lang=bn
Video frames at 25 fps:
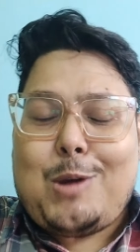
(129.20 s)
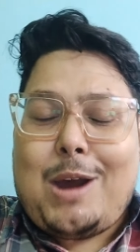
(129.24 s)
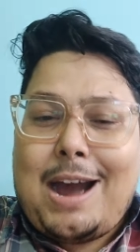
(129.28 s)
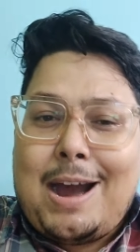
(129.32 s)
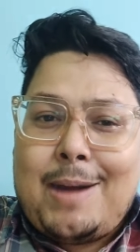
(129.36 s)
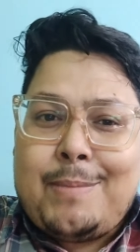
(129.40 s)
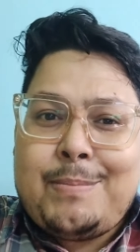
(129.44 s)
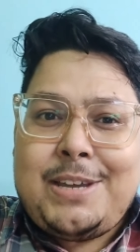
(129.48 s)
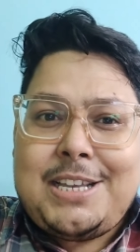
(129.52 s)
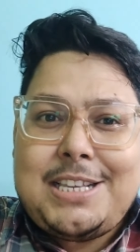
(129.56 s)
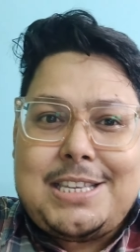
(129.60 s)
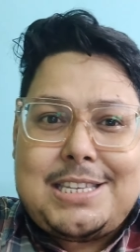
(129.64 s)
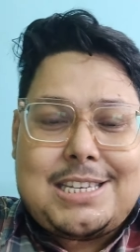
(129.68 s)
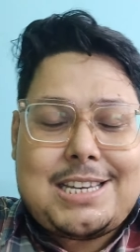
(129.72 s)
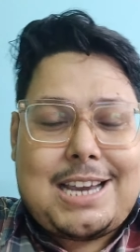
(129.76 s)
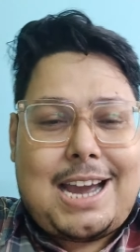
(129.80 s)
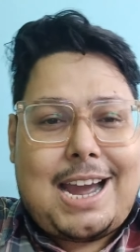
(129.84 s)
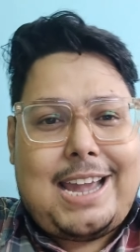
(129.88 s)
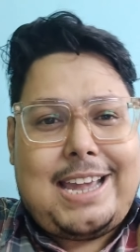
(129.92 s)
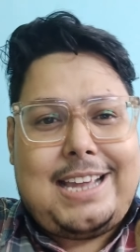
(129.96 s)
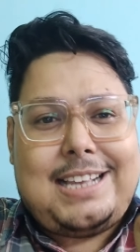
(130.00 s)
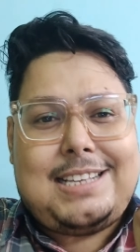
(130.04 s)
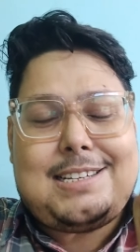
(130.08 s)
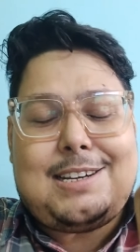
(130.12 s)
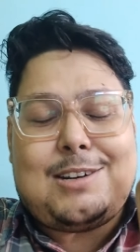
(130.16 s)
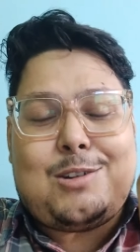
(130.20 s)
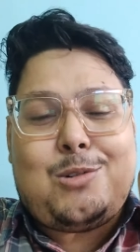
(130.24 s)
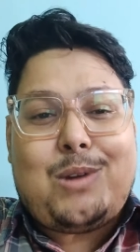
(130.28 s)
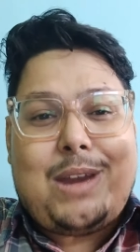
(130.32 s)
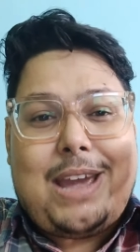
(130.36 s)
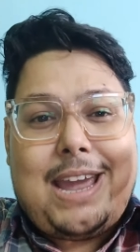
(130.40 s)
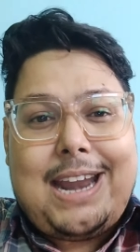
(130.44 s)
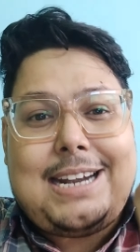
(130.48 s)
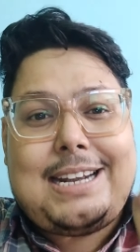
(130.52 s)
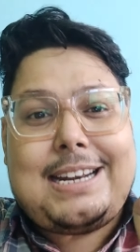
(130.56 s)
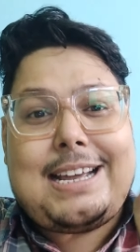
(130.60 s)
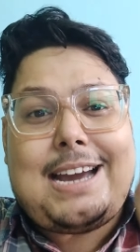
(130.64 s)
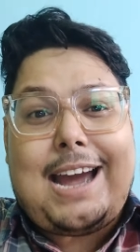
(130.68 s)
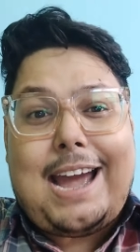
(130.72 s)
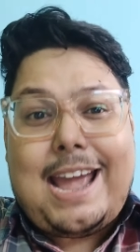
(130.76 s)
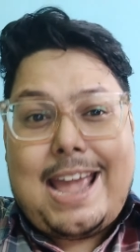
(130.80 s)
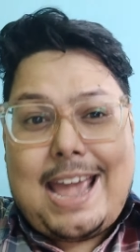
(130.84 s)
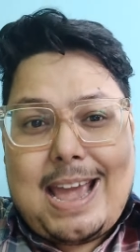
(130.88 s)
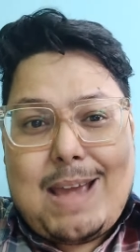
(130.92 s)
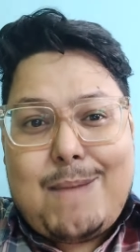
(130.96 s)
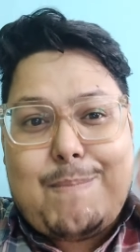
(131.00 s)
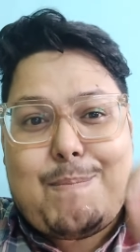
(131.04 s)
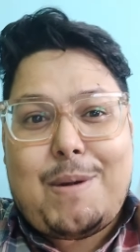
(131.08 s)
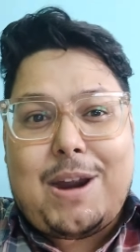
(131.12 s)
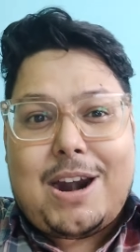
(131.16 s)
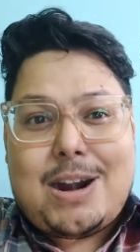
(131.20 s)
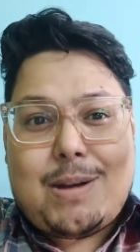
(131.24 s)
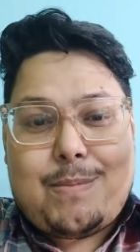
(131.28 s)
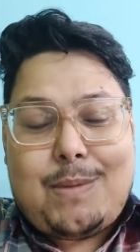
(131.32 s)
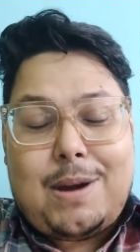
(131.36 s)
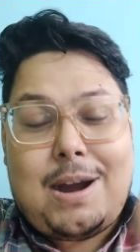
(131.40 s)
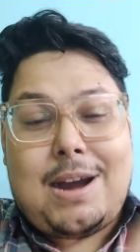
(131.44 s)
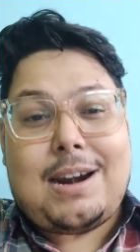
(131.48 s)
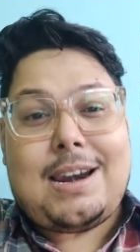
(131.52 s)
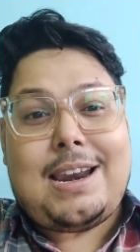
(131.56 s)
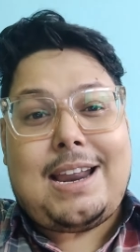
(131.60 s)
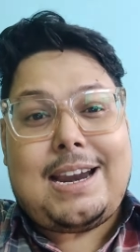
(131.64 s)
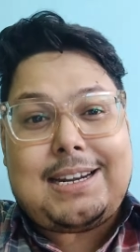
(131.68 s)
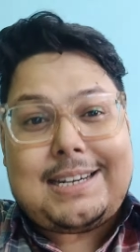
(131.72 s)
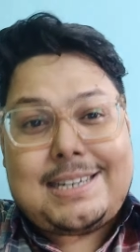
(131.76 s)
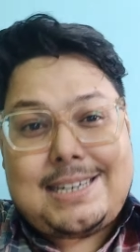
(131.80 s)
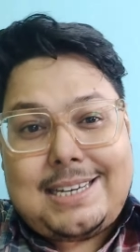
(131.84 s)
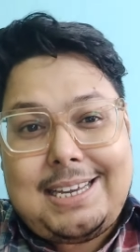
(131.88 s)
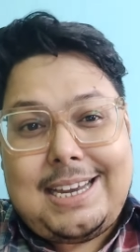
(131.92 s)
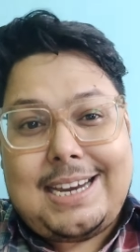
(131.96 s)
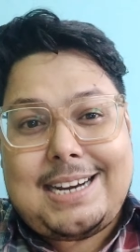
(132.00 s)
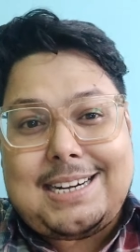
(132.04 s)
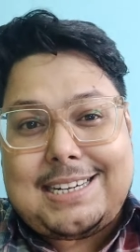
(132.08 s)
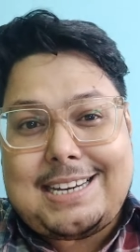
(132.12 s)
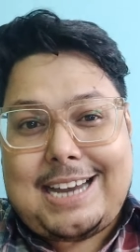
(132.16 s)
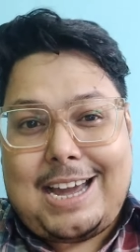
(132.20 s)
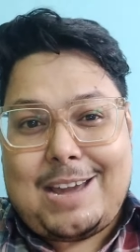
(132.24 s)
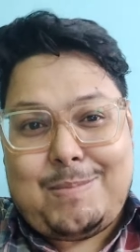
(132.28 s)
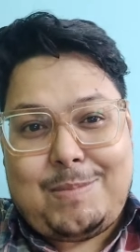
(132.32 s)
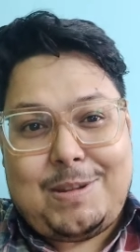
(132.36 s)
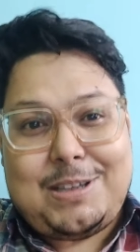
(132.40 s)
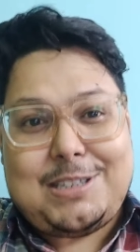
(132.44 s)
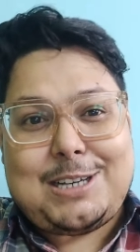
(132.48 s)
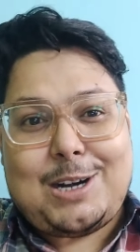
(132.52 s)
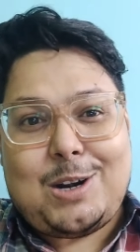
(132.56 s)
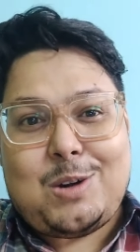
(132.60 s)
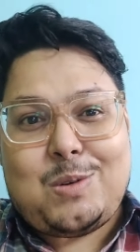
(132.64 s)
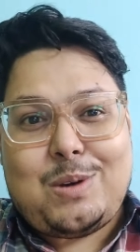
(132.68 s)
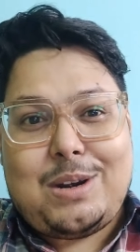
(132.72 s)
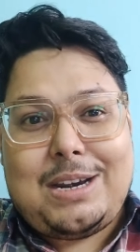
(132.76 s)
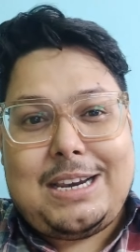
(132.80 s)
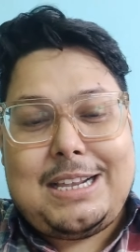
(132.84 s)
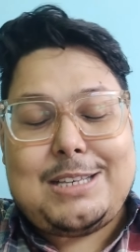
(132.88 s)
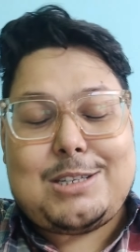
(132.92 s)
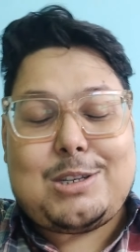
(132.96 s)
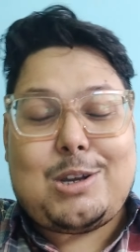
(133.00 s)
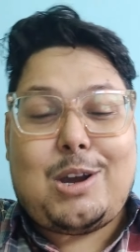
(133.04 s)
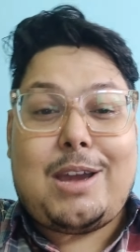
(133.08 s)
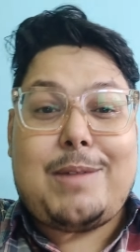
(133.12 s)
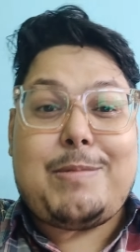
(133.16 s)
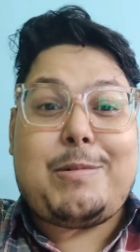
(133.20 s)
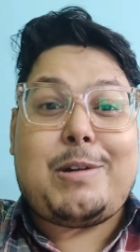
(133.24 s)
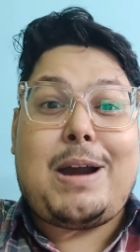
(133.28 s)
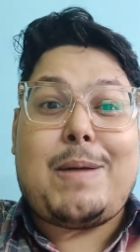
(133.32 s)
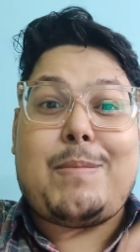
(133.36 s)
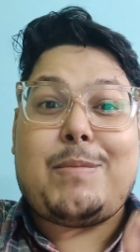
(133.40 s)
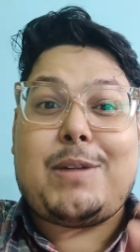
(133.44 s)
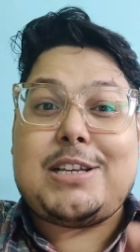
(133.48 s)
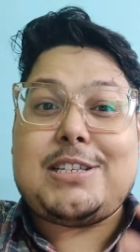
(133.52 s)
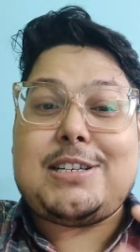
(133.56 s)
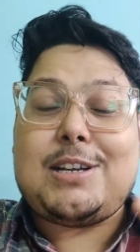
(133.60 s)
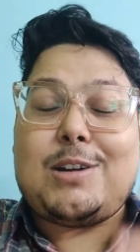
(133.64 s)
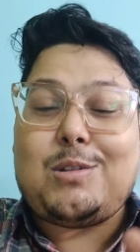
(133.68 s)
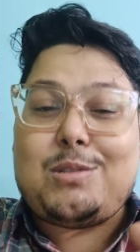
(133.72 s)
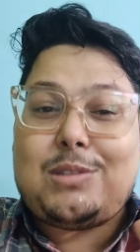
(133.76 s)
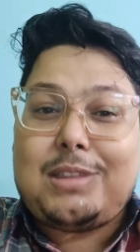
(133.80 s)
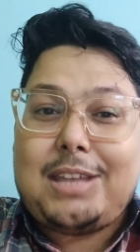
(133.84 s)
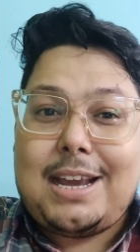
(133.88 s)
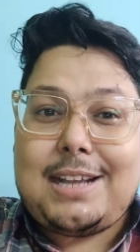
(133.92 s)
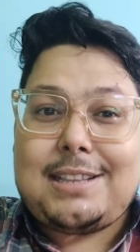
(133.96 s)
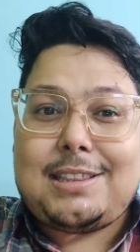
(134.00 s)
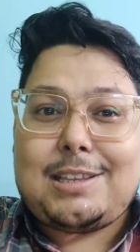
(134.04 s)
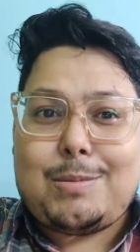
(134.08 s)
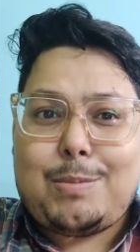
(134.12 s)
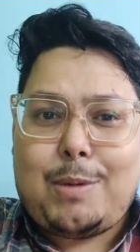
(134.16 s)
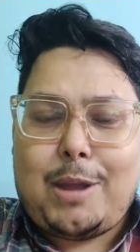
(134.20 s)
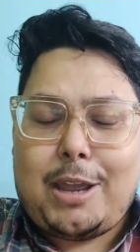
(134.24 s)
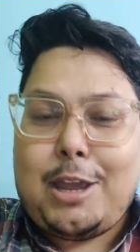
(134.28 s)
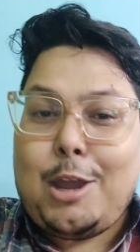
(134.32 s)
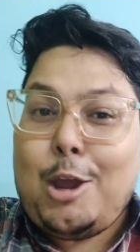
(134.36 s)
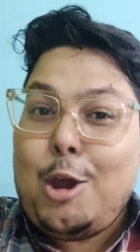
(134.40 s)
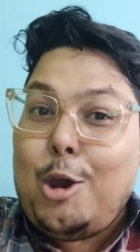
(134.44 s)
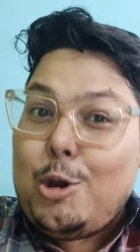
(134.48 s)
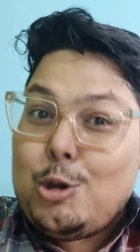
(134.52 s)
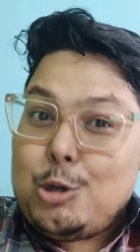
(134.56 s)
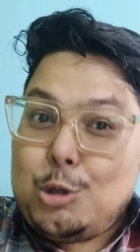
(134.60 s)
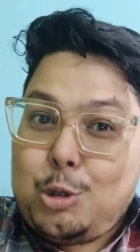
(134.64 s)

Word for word: তো আমি চাই যেন এটা এপার বাংলায় ঠিক টাইমে যেন রিলিজ হয় এবং আমরা যেন দেখতে পাই